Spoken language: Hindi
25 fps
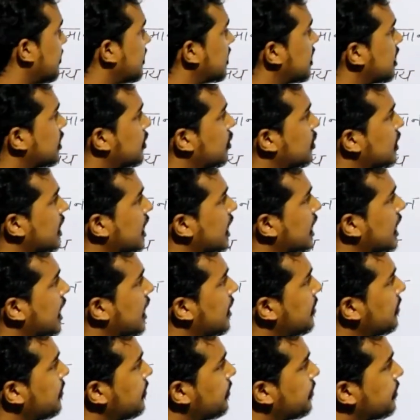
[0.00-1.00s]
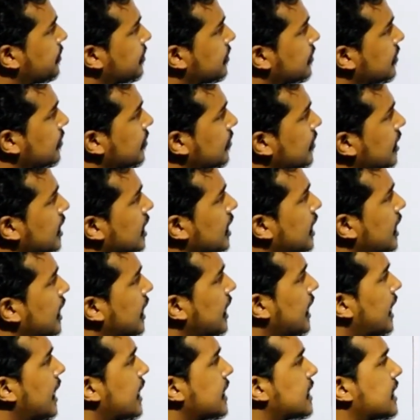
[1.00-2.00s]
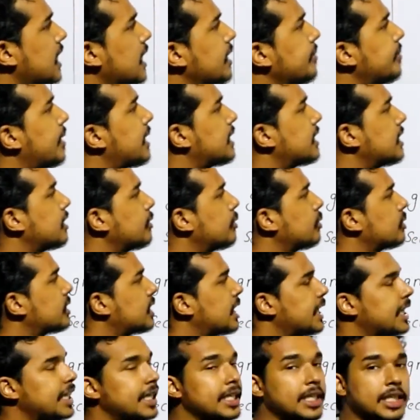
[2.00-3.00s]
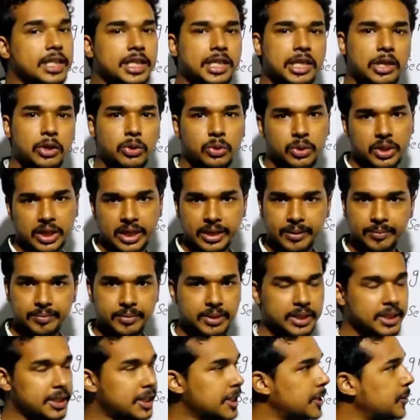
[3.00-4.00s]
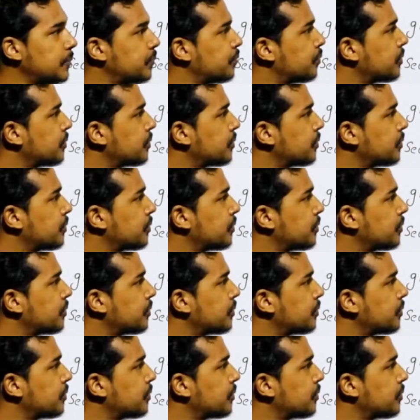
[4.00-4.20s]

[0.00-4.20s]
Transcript: मात्रक हो गया ग्राम एसआई मात्रक होता है किलोग्राम ठीक है